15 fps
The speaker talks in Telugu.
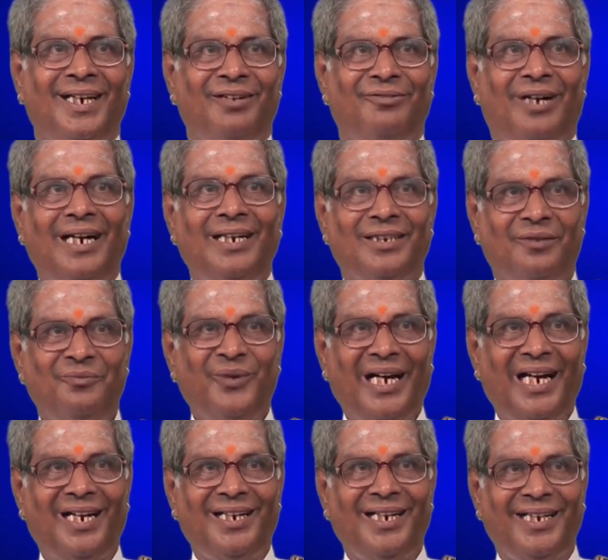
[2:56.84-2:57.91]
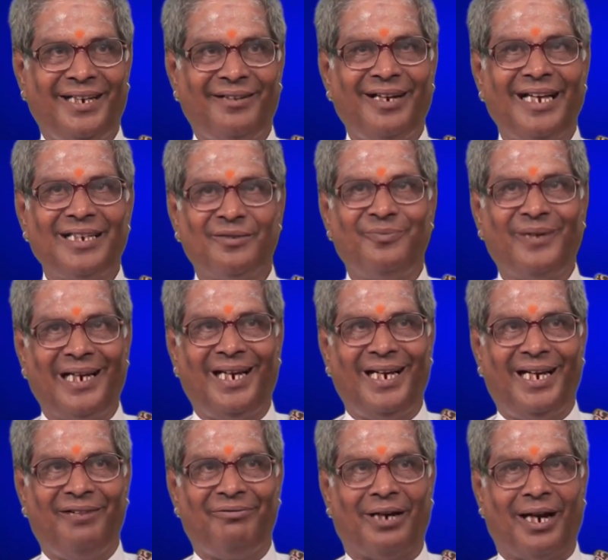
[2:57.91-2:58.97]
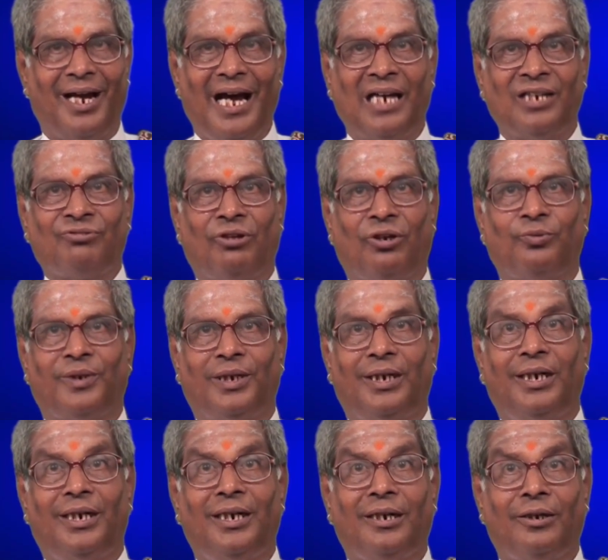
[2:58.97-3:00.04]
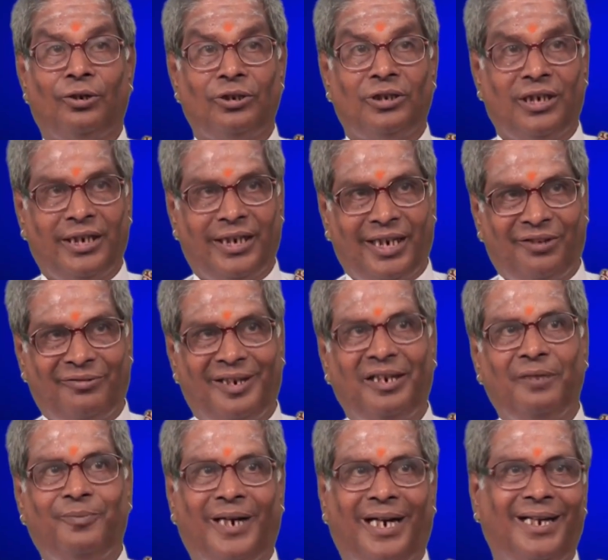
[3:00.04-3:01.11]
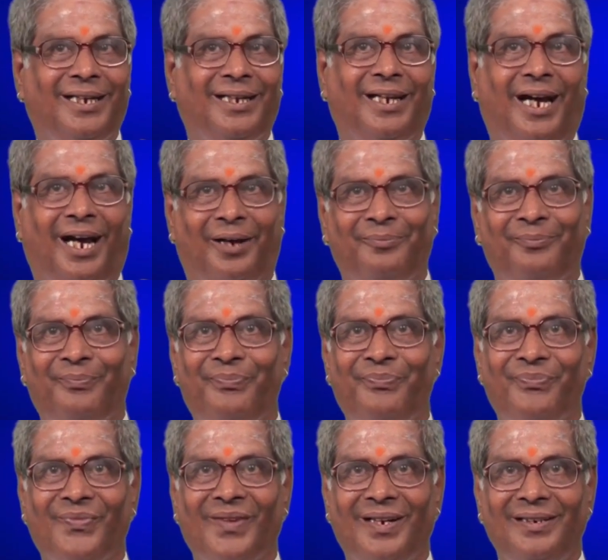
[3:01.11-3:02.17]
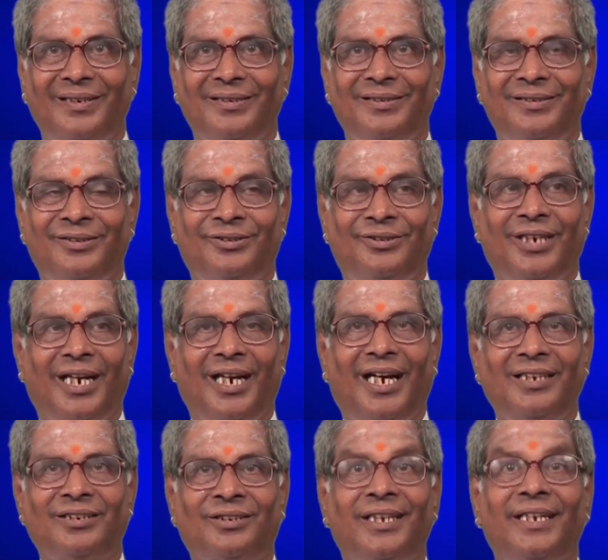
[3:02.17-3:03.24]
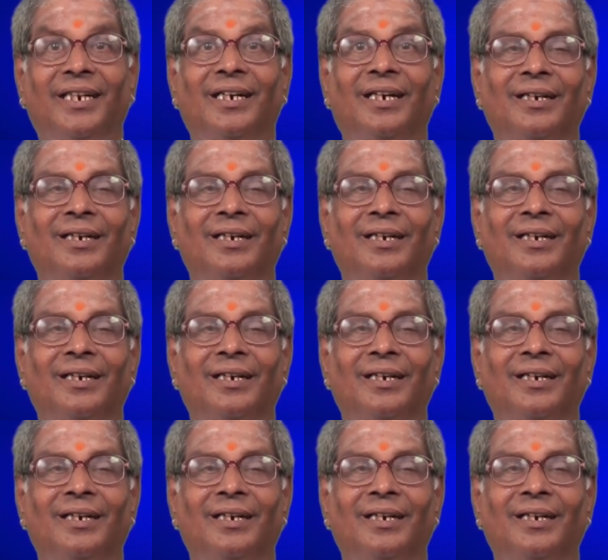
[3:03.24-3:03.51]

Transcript: వాడిని చంపాలంటే ఏలా చంపాలి వరాహ స్వరూపం నీళ్లలో తిరిగేటువంటి ప్రాణి కదా జల స్థిర